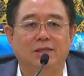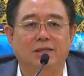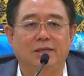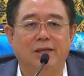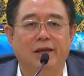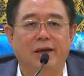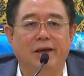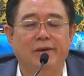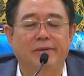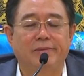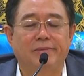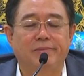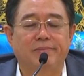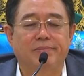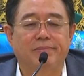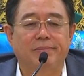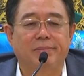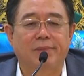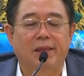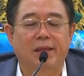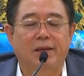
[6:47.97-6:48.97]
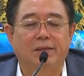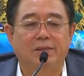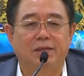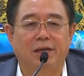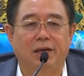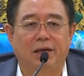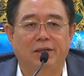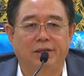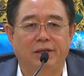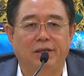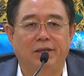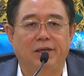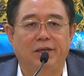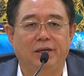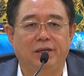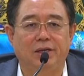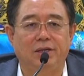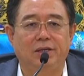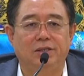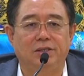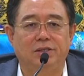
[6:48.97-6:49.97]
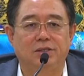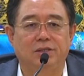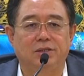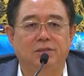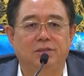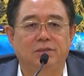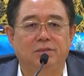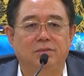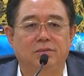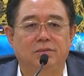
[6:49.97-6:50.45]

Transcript: 千年这样的一个历史。